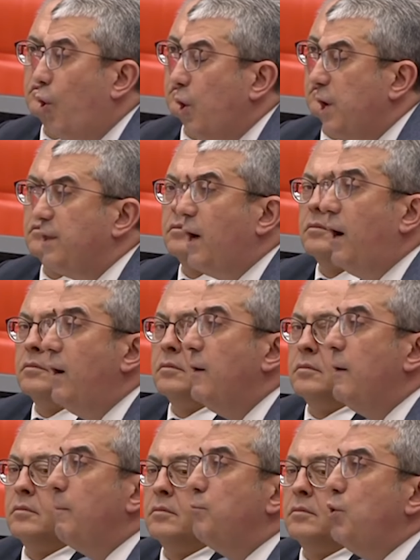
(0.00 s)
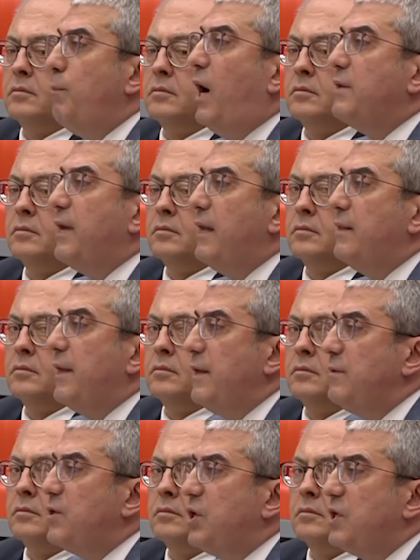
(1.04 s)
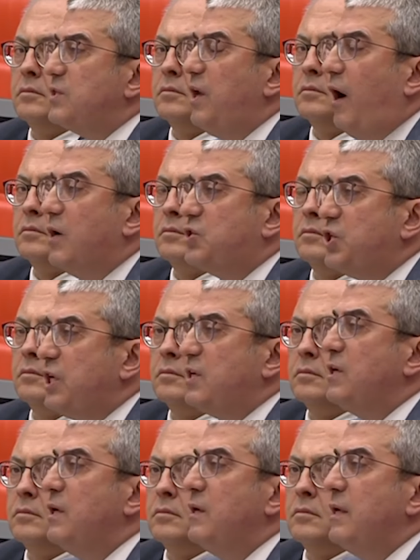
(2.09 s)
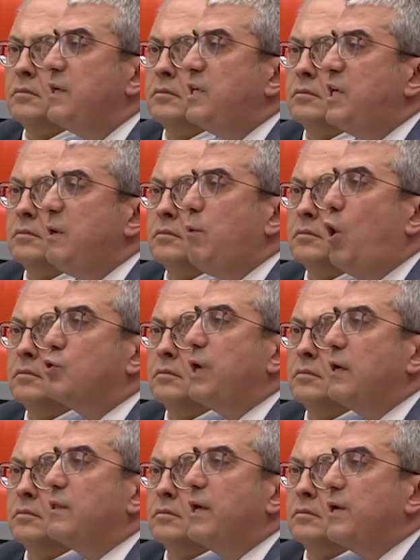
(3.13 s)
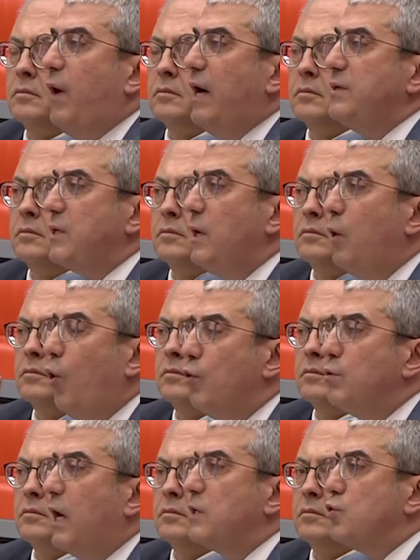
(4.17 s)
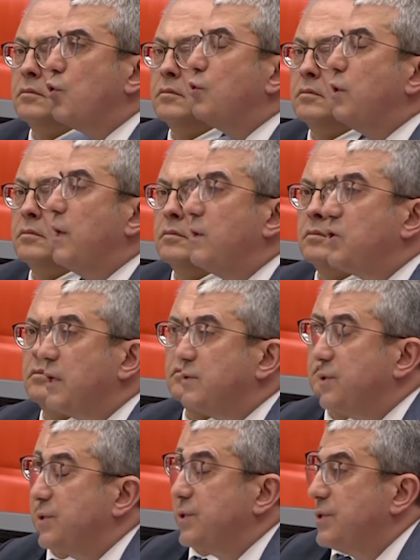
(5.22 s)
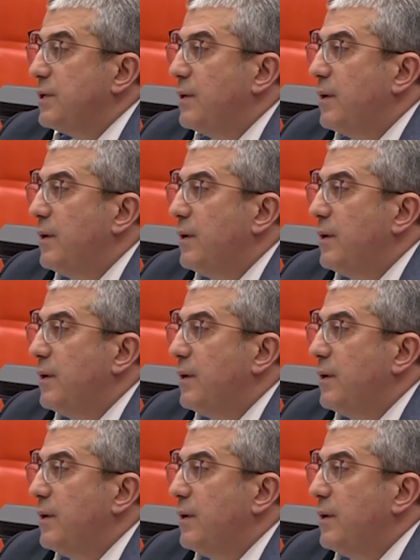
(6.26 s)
Orada bu madenlerin gizli açık kim ortakları var onlar sorgulanacaktır.